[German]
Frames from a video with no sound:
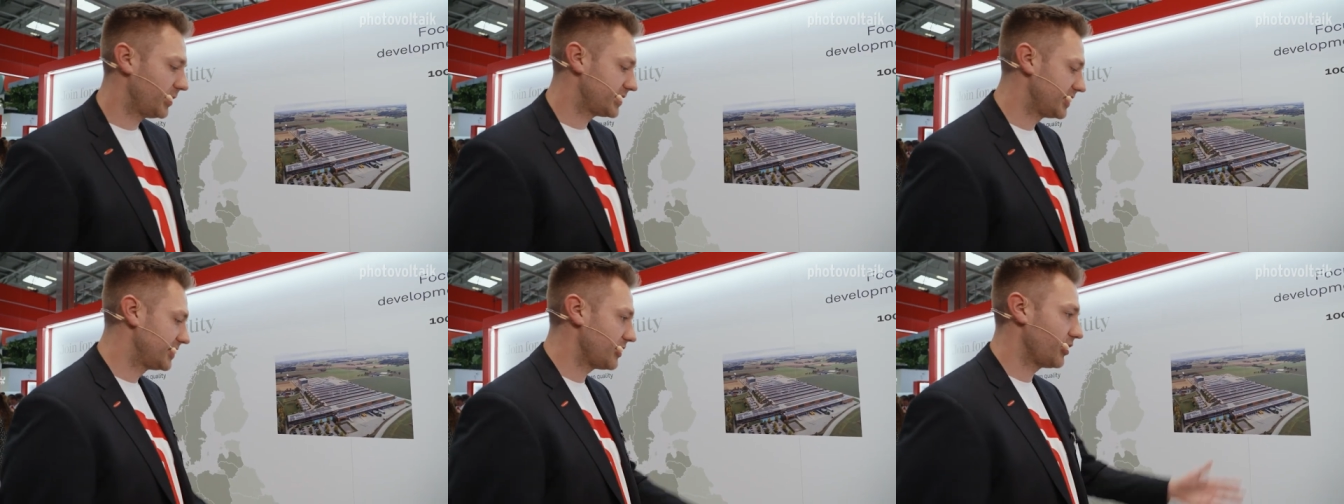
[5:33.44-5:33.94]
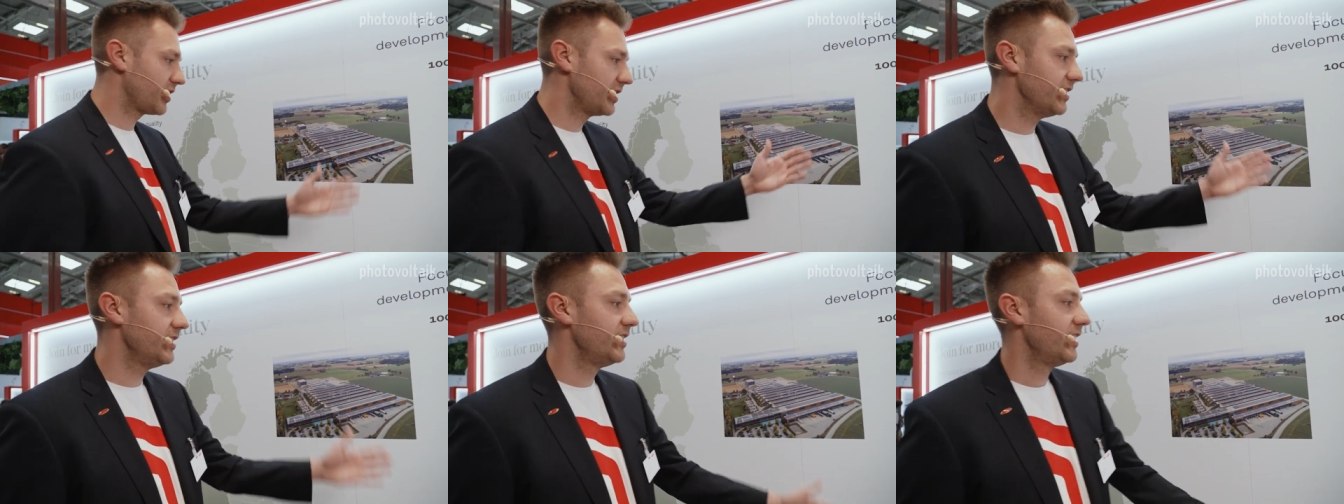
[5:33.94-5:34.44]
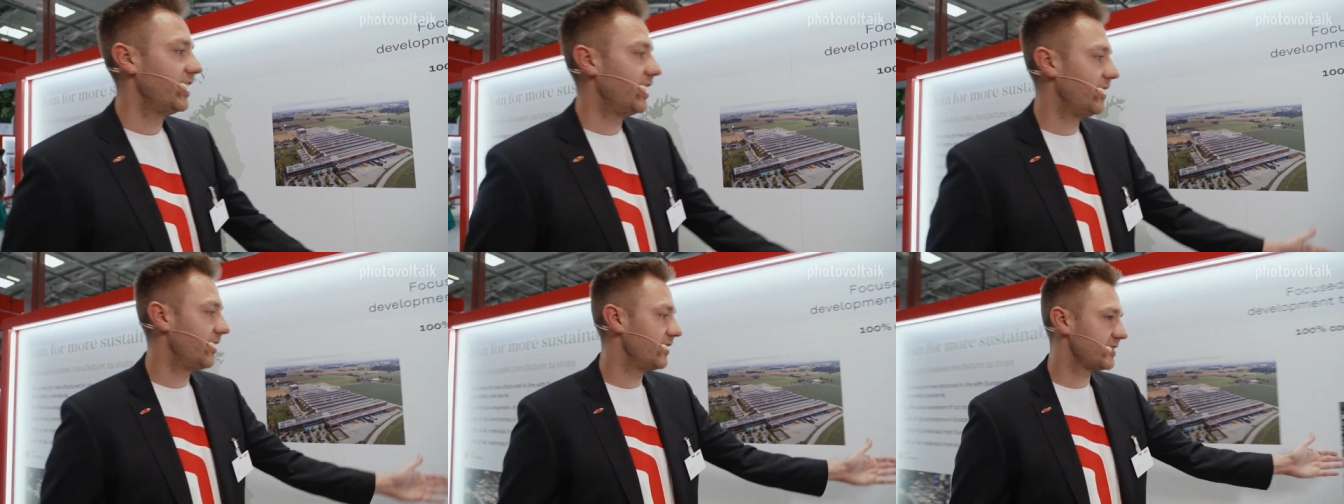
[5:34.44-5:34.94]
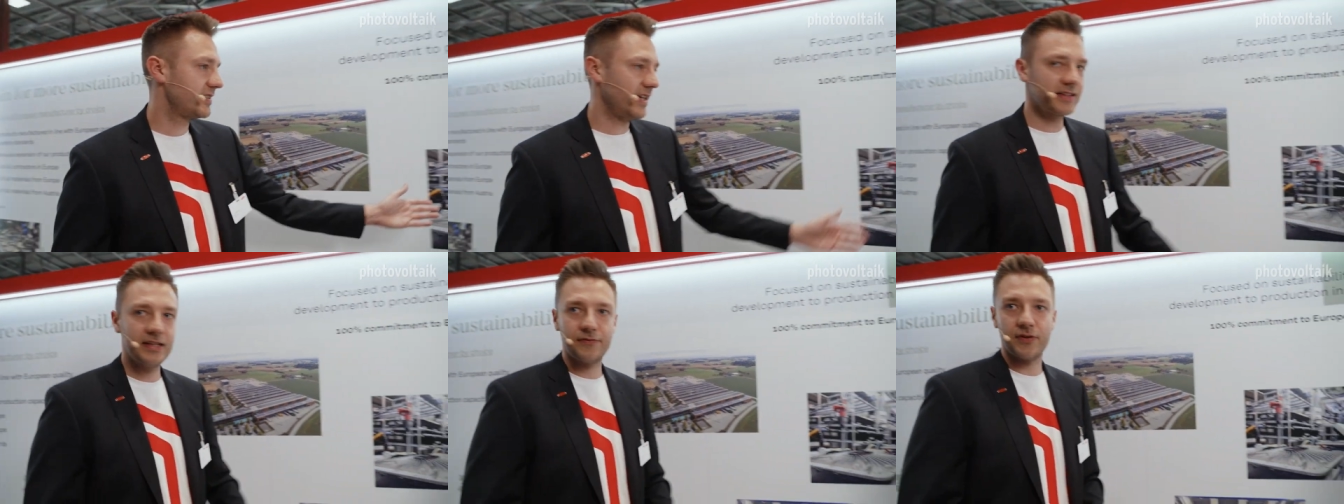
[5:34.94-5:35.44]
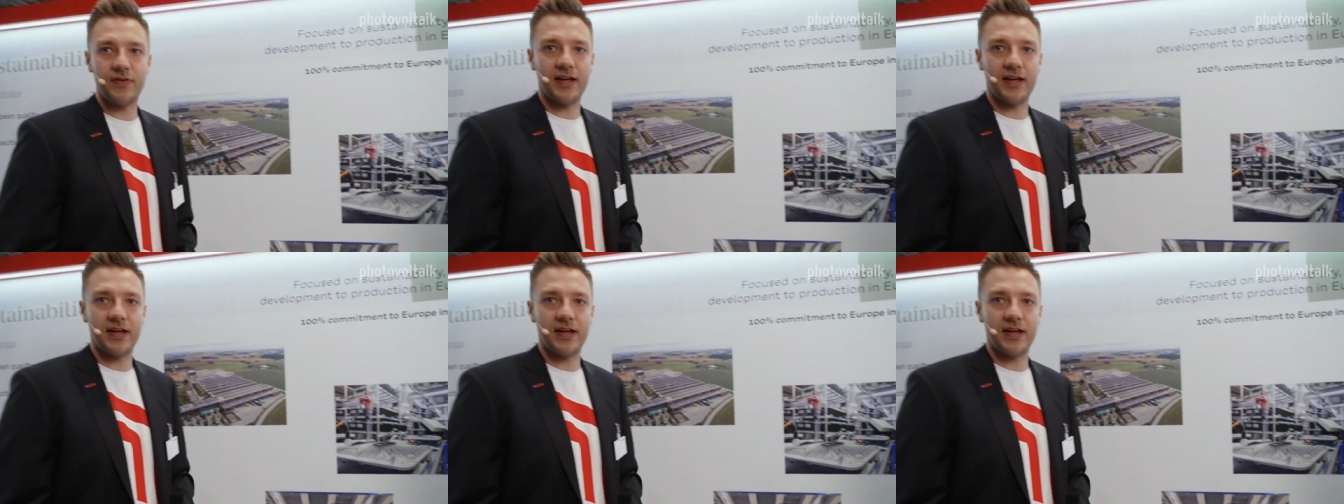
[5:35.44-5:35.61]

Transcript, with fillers: Man sieht es auch hier, äh, sehr tiefe